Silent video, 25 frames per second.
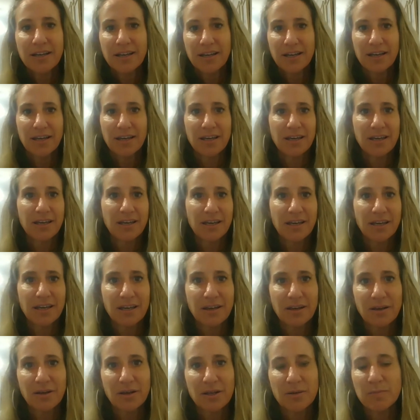
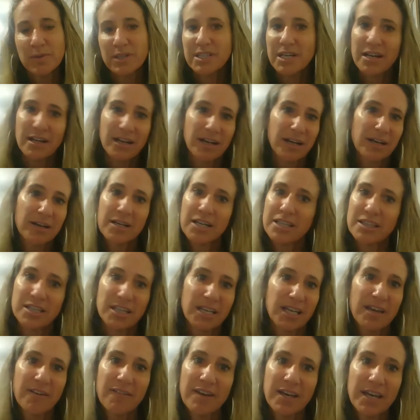eh, invitar a
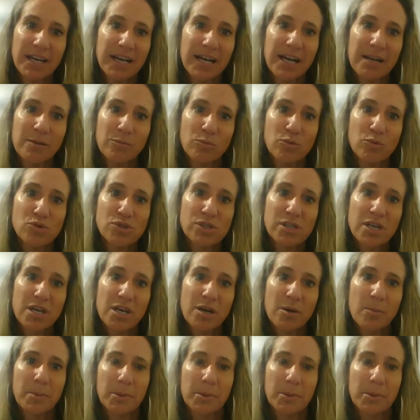gente que venga al museo,